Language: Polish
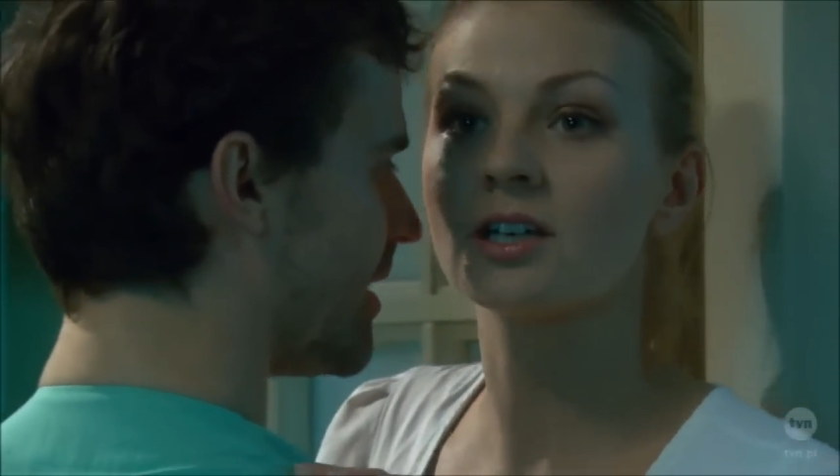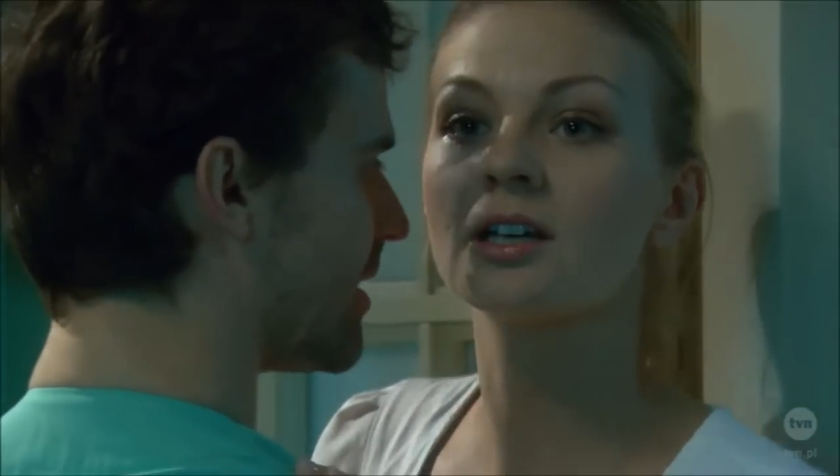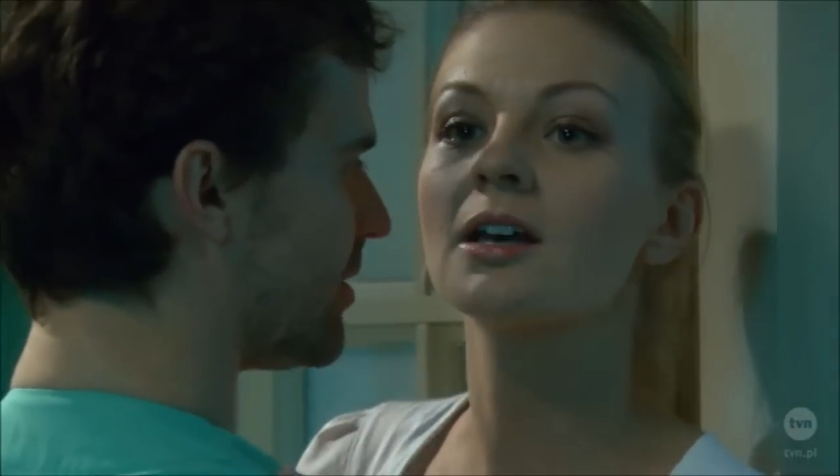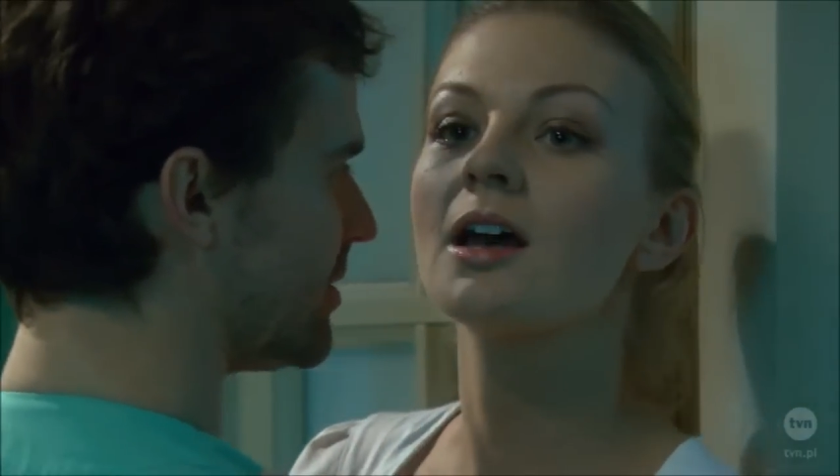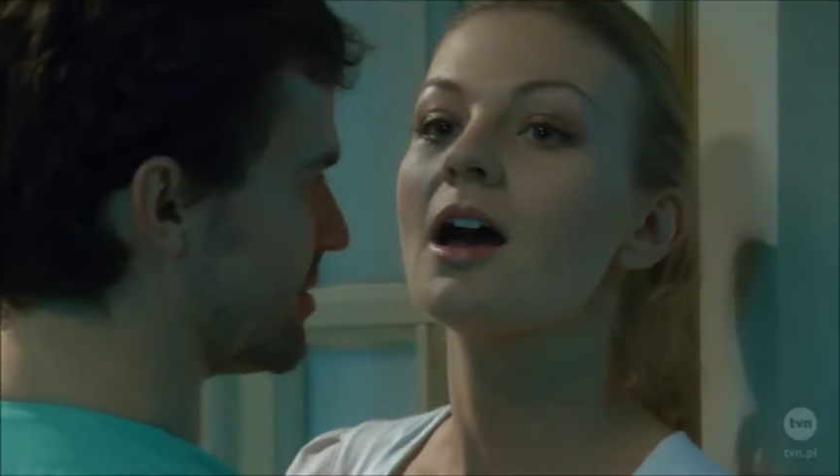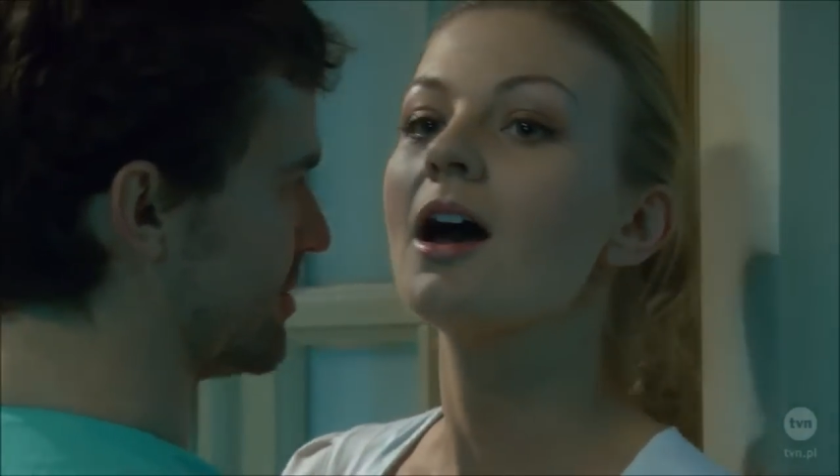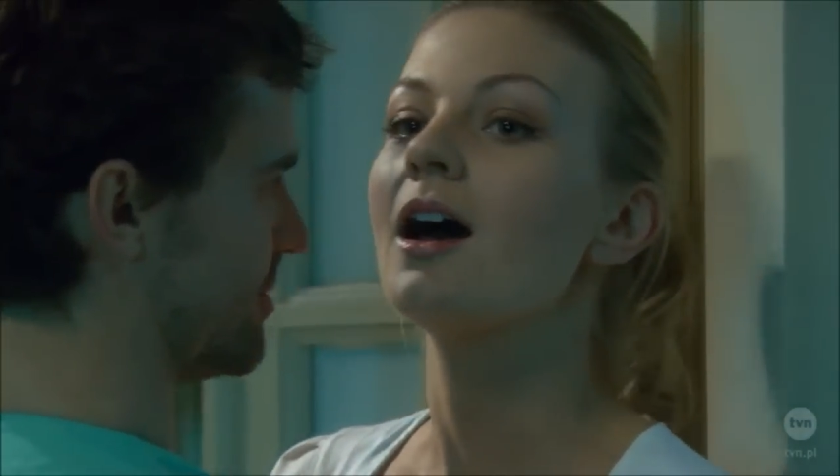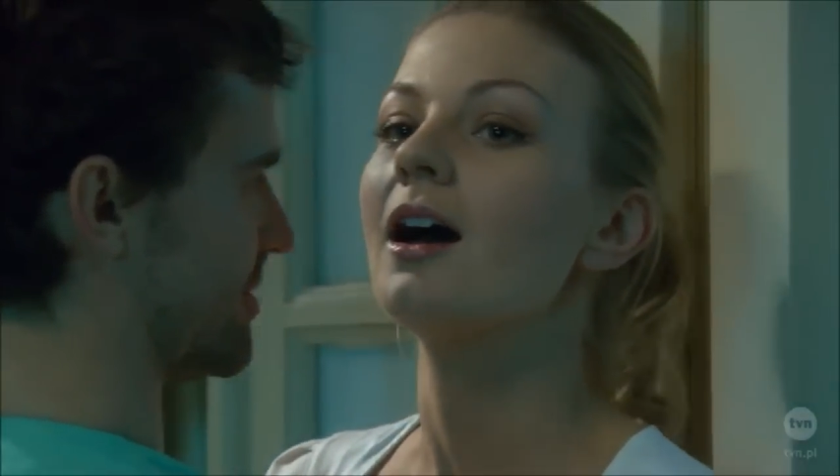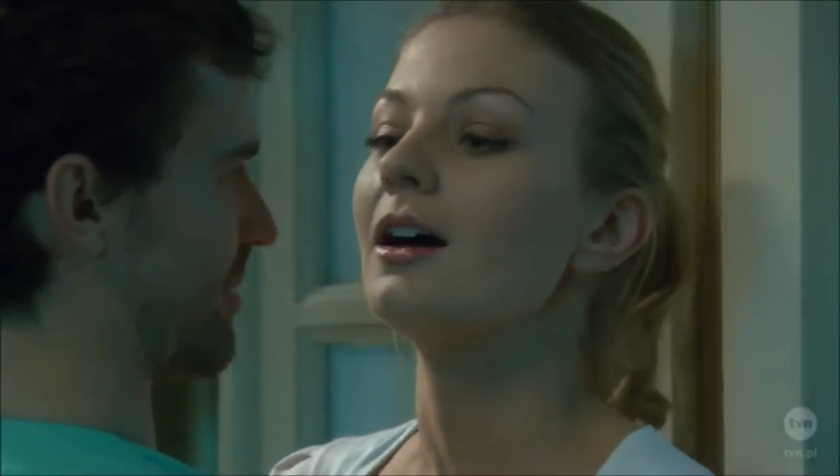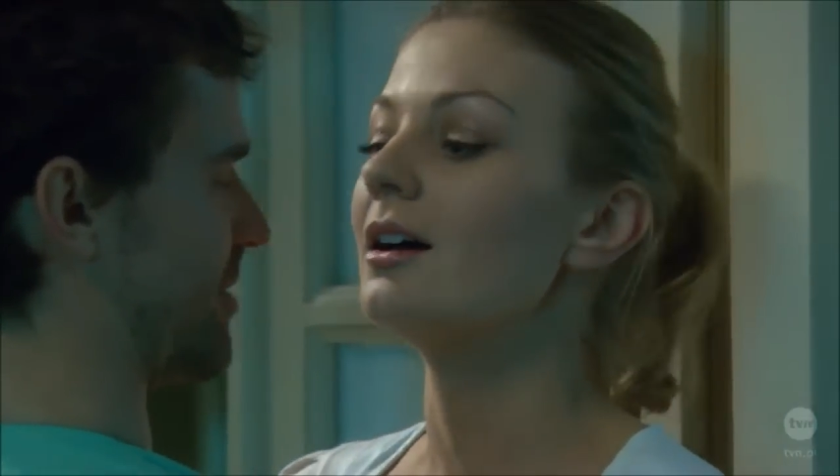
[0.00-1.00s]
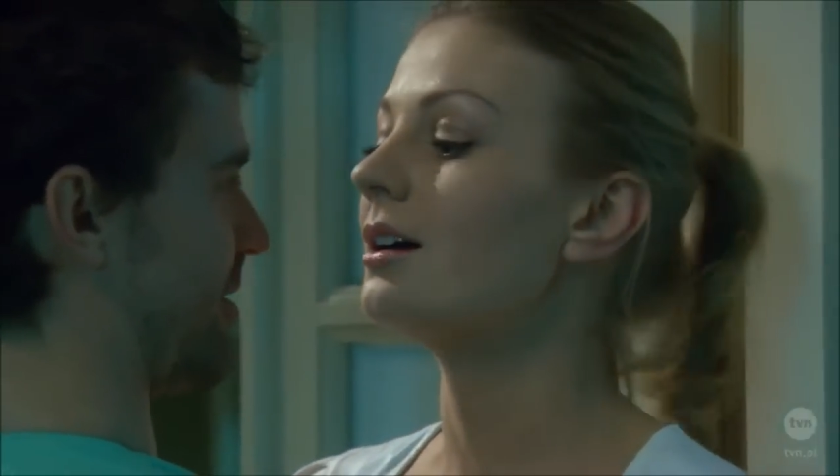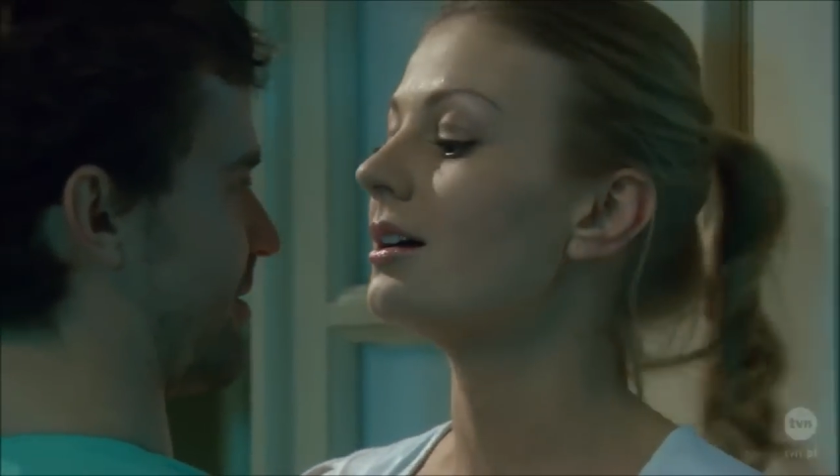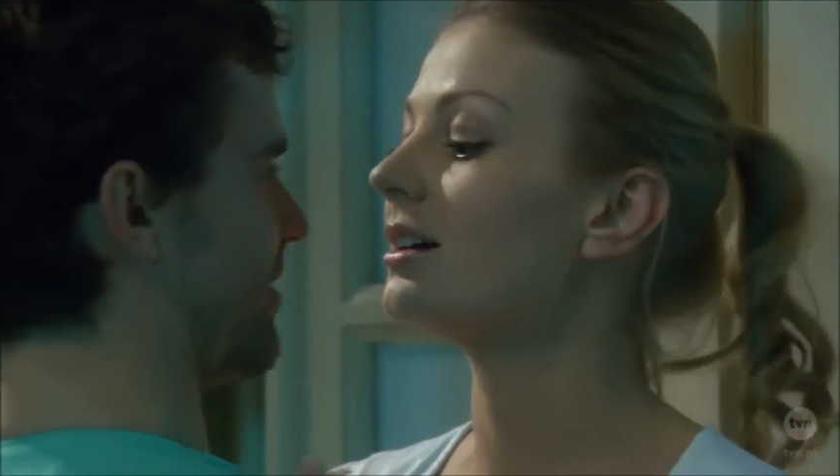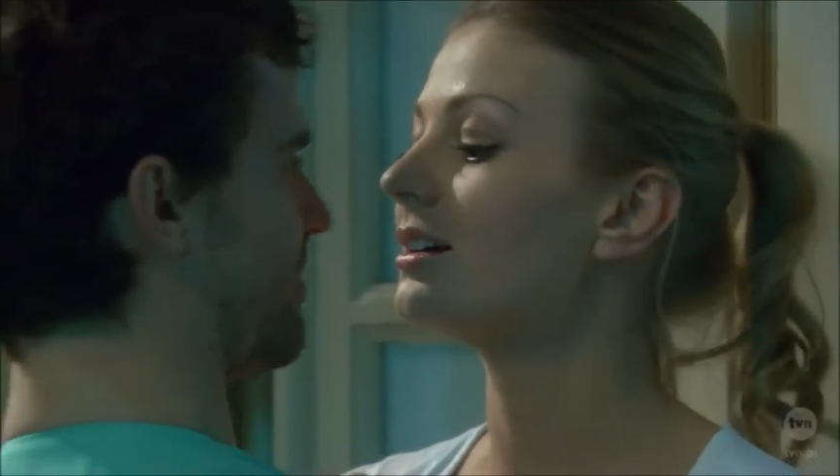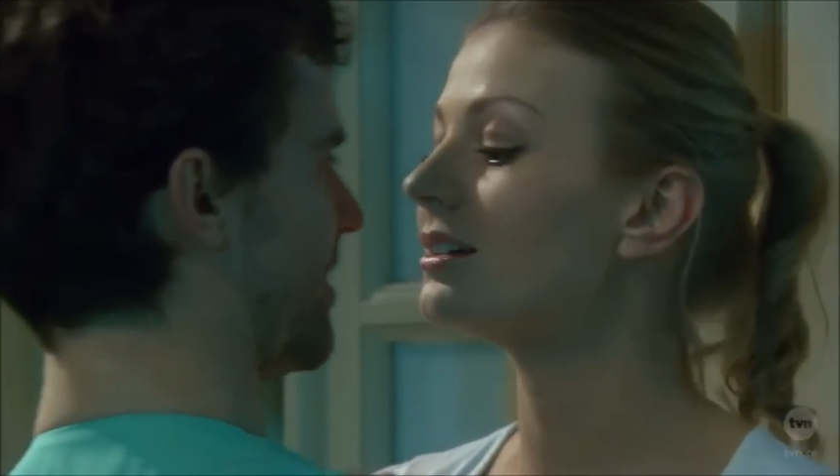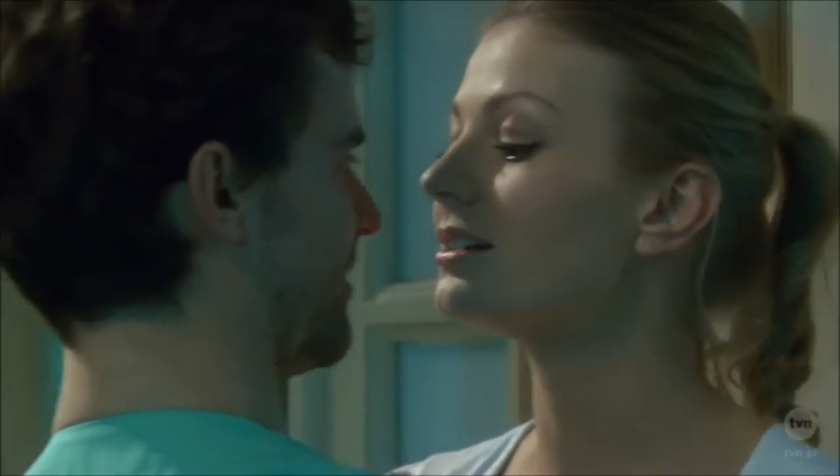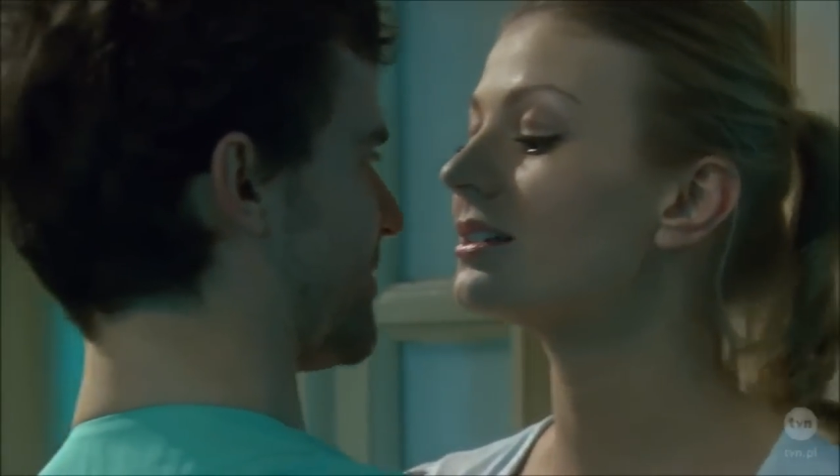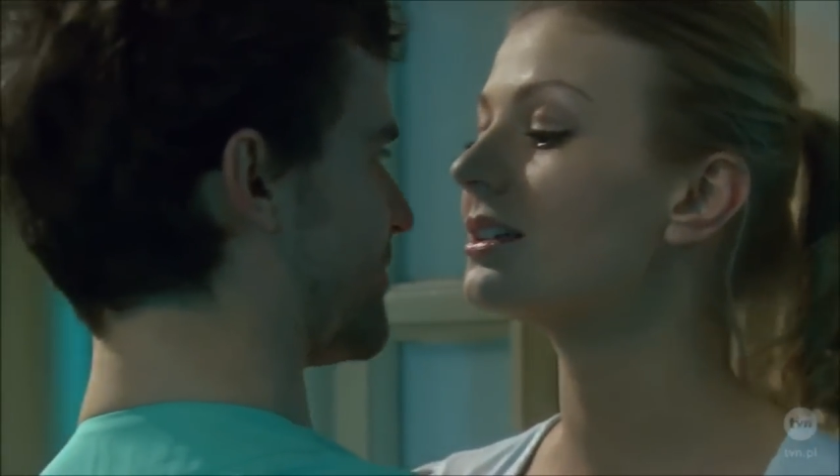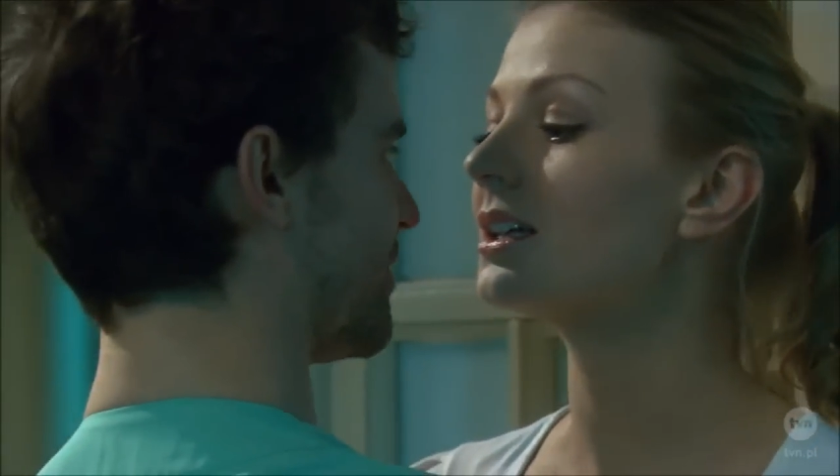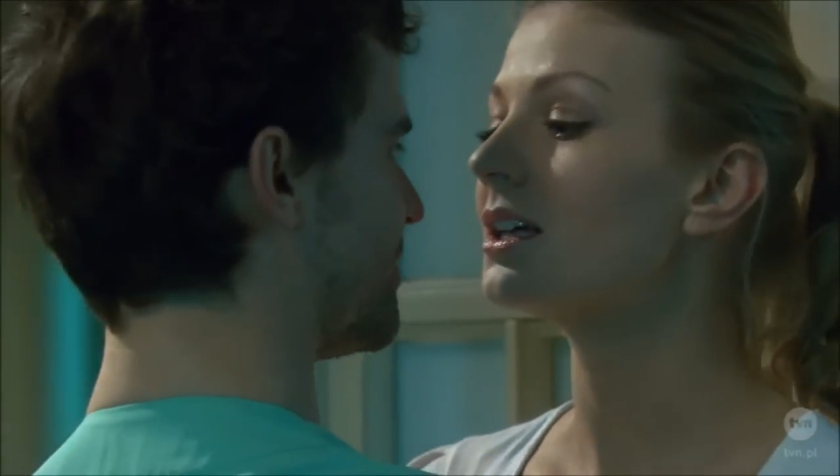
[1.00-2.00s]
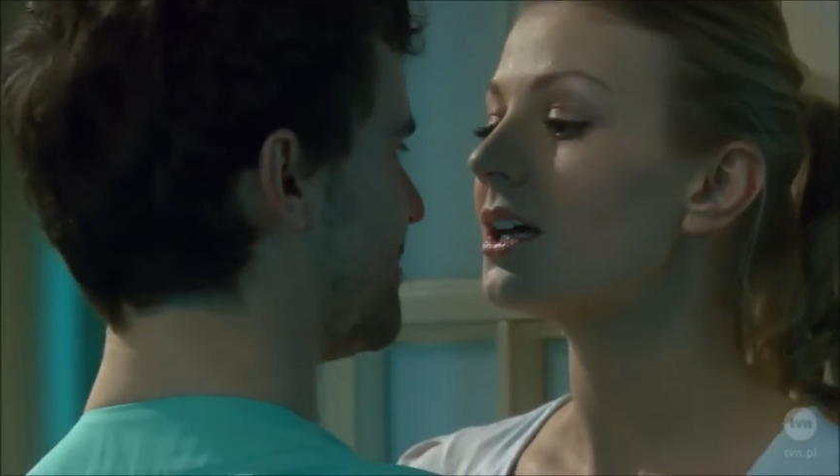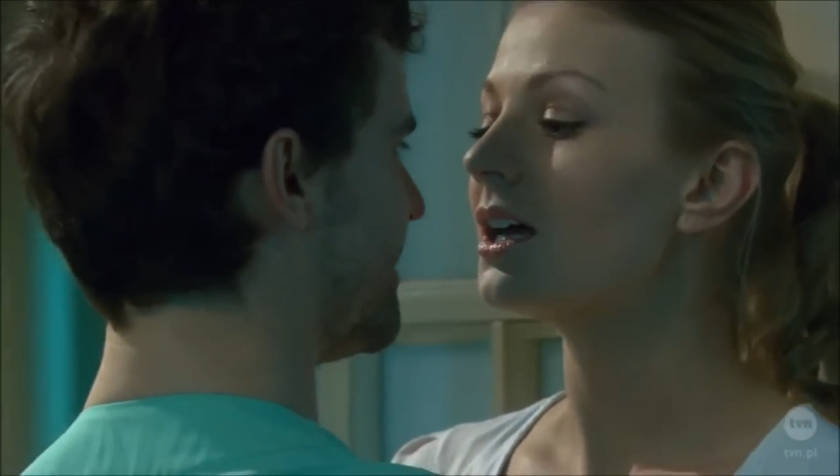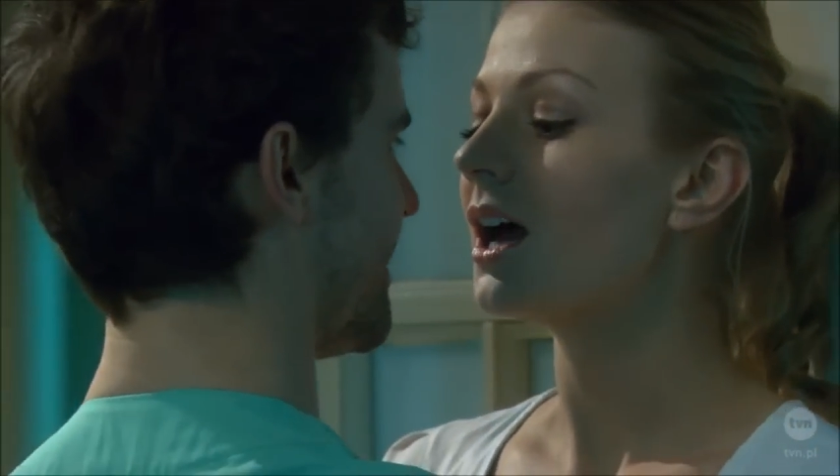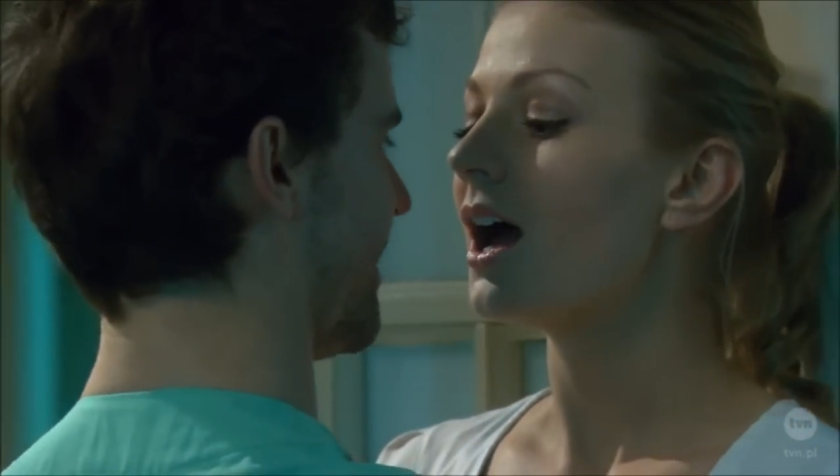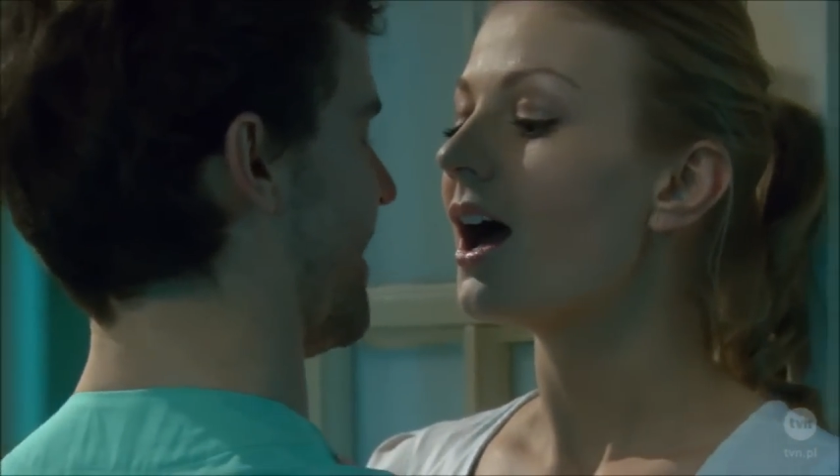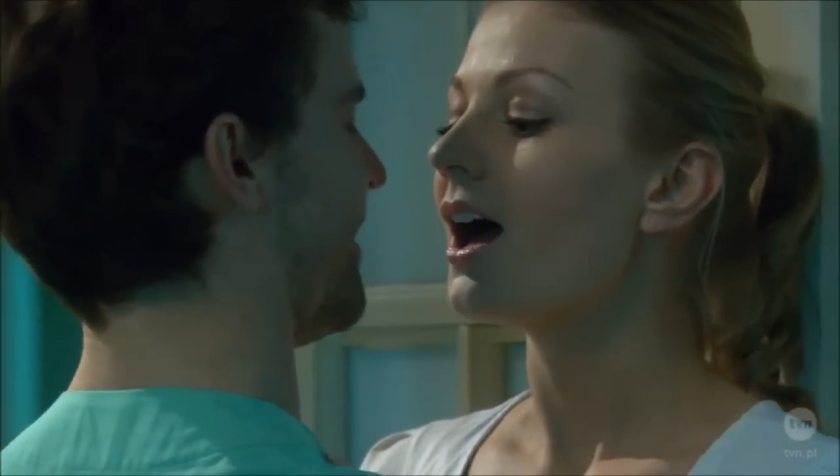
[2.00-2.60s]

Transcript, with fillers: Kosiu, tam nikogo nie ma nawet w ciągu dnia.